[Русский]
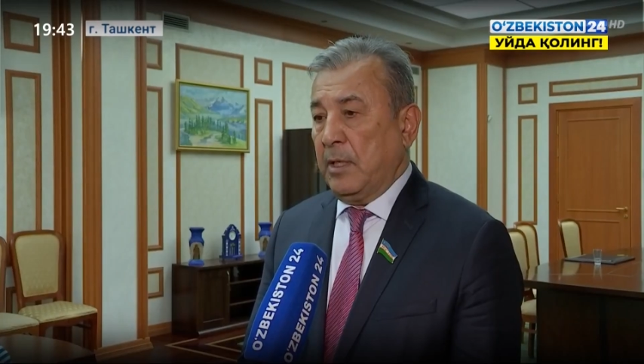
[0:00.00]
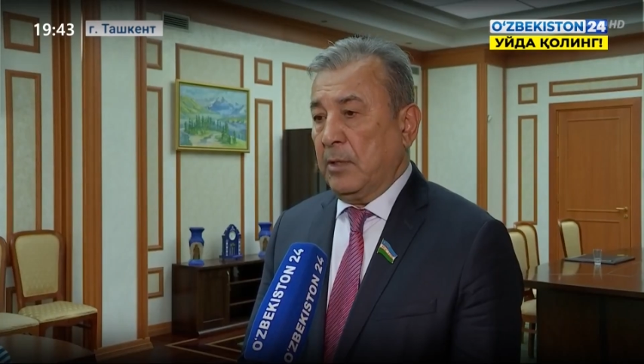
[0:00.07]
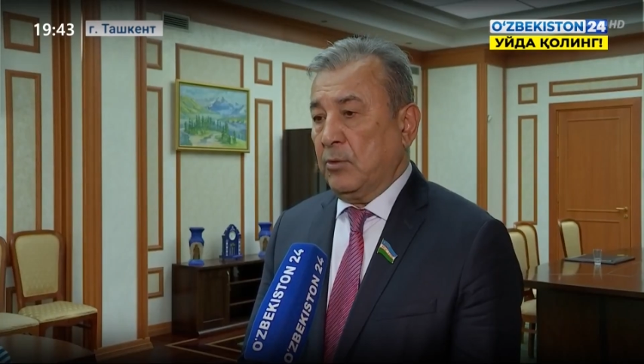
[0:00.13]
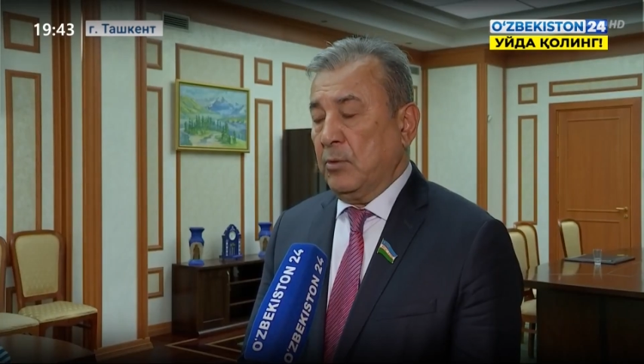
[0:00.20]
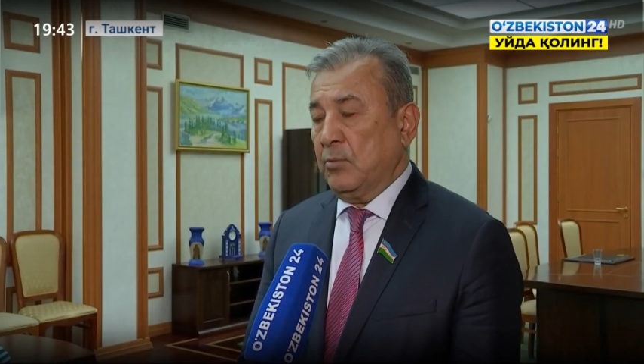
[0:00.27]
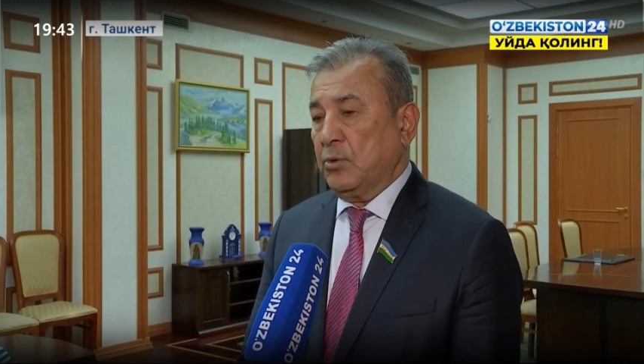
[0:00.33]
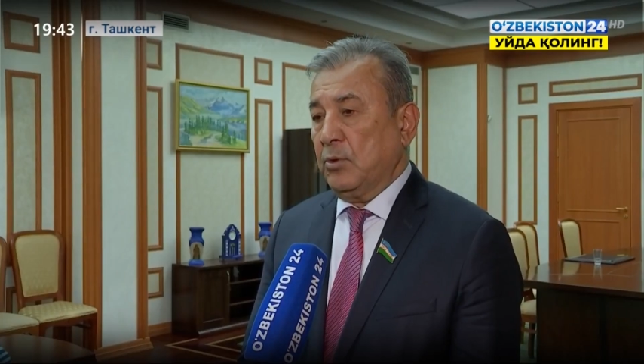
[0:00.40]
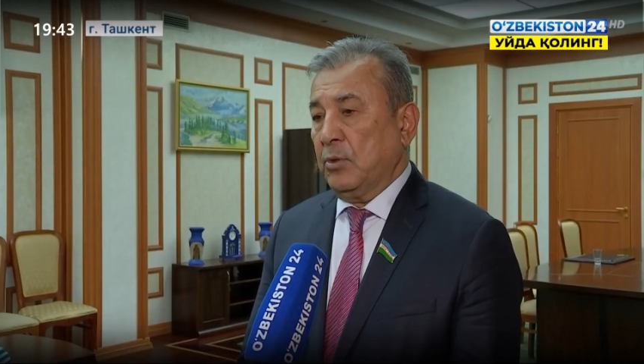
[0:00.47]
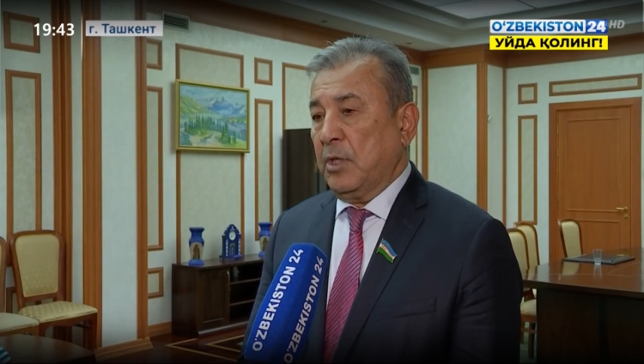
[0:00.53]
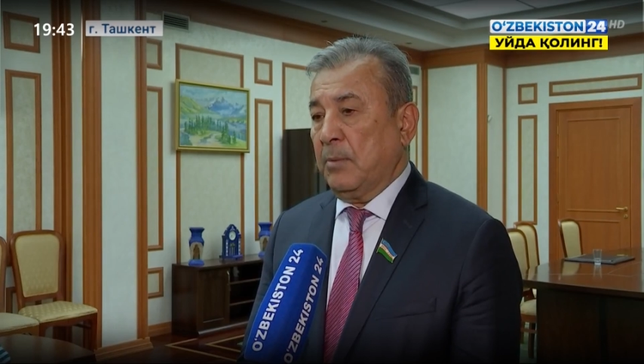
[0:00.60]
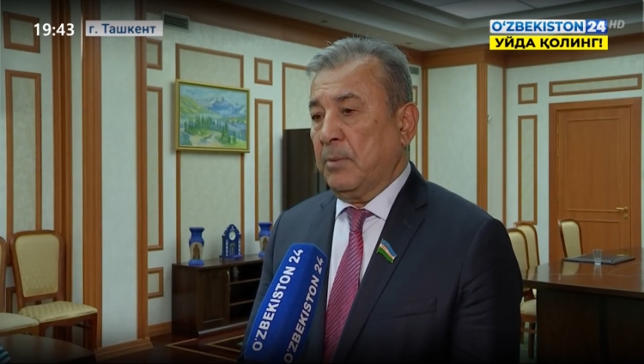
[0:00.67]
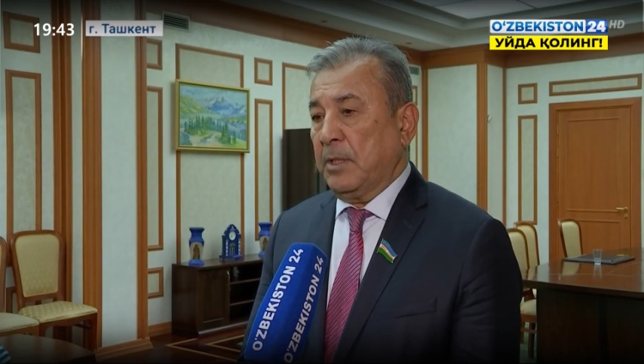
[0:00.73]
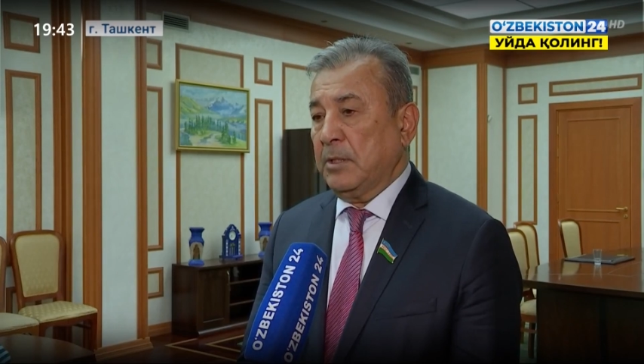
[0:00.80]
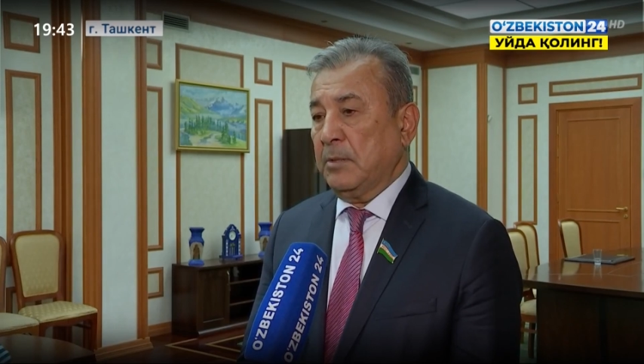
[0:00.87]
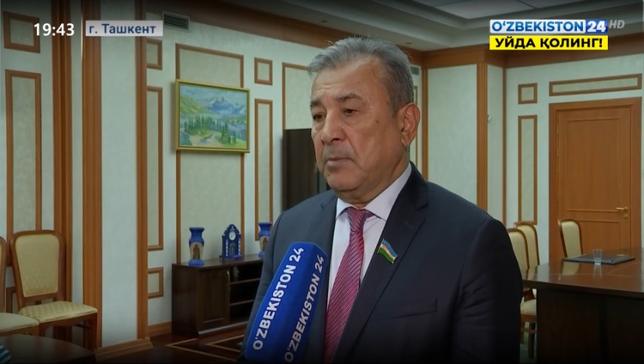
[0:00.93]
о том, что
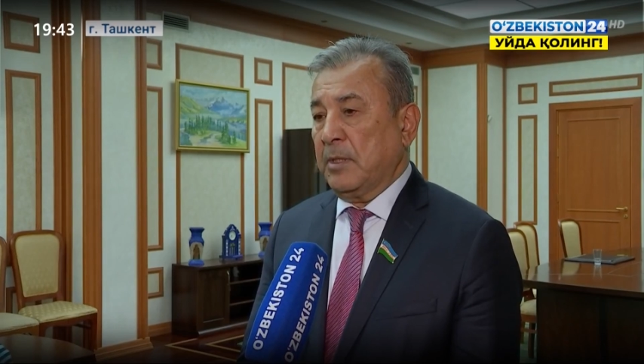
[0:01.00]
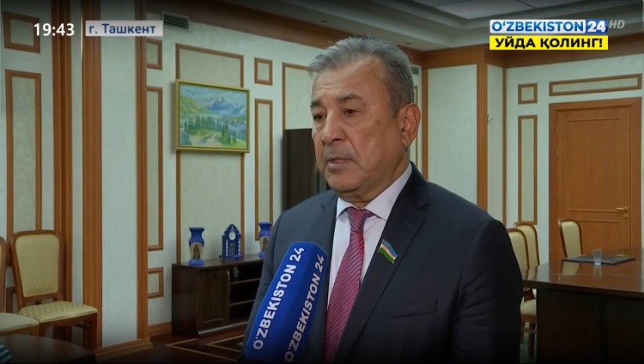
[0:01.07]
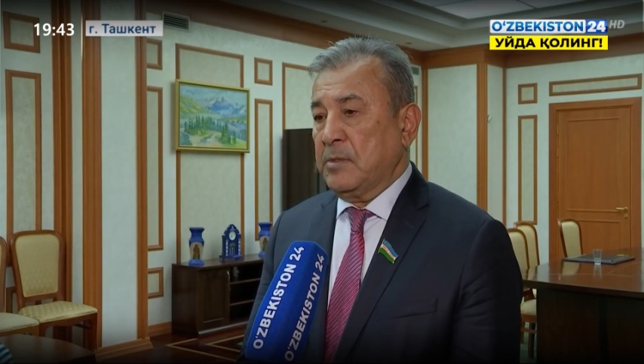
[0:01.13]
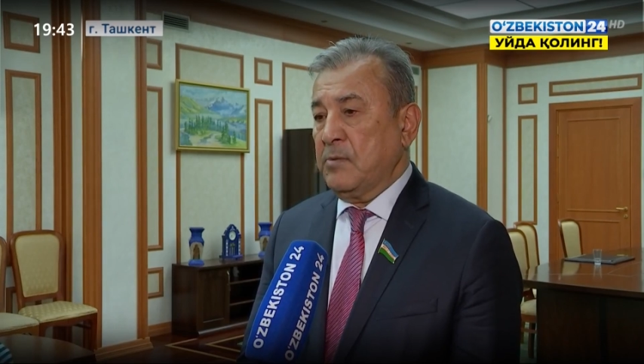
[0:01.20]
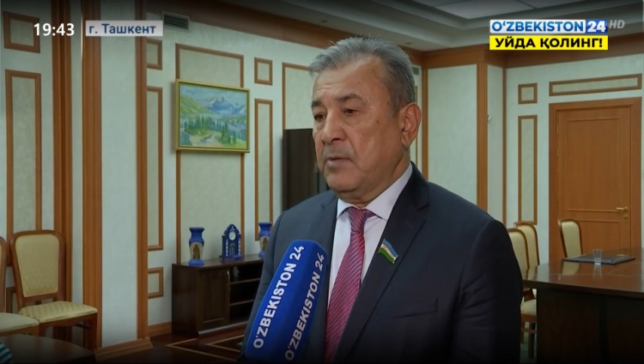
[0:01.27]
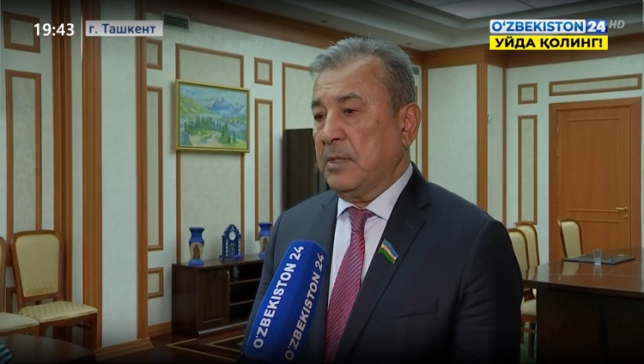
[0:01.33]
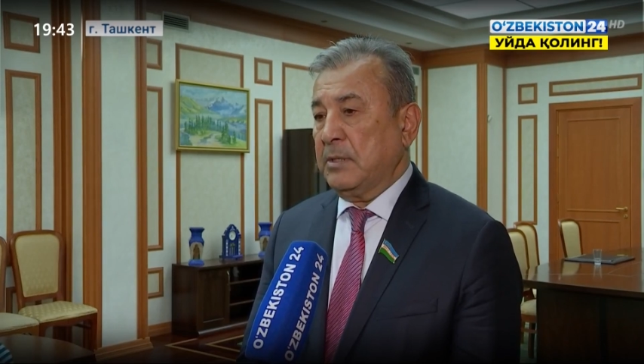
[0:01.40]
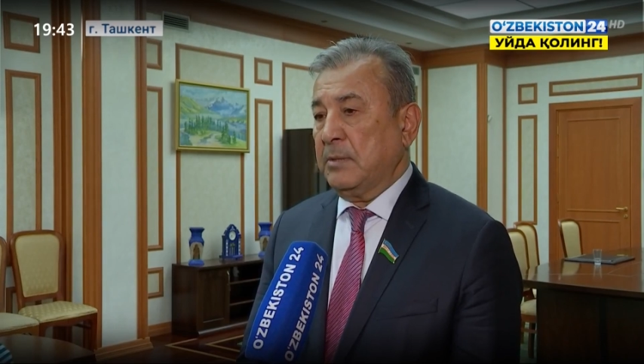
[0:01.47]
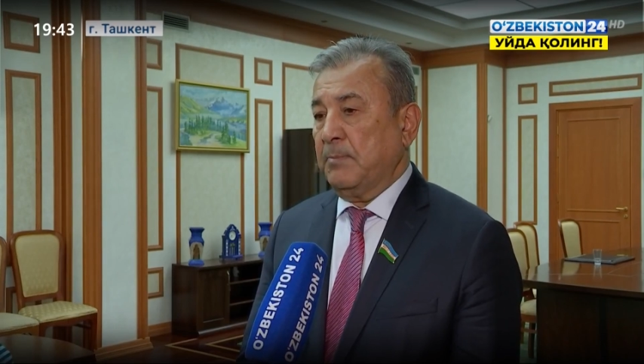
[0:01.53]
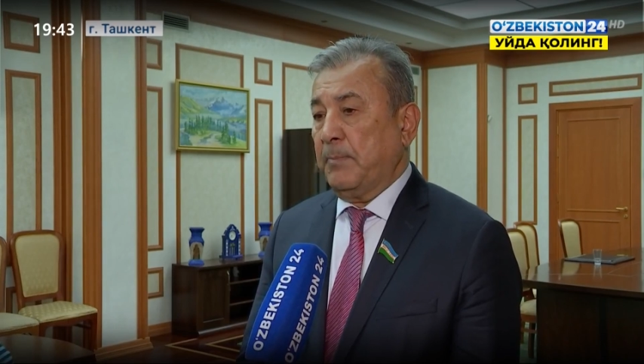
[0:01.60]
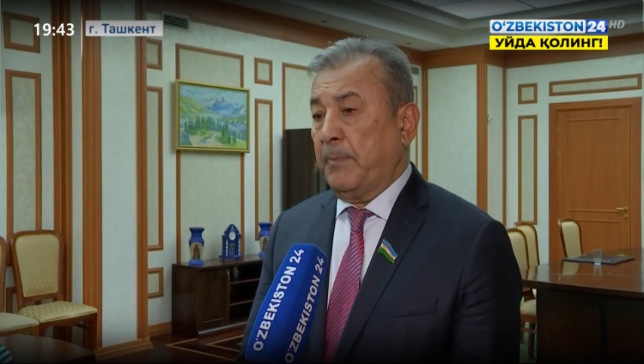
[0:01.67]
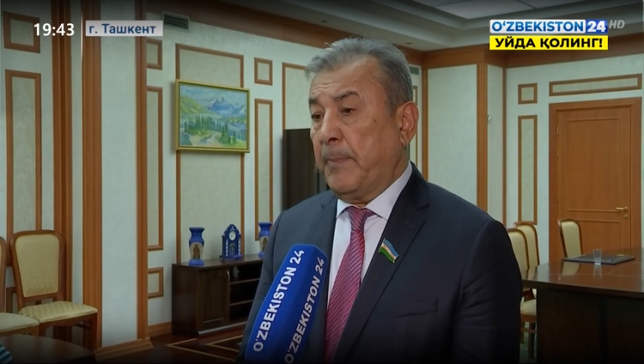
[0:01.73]
необходимо развивать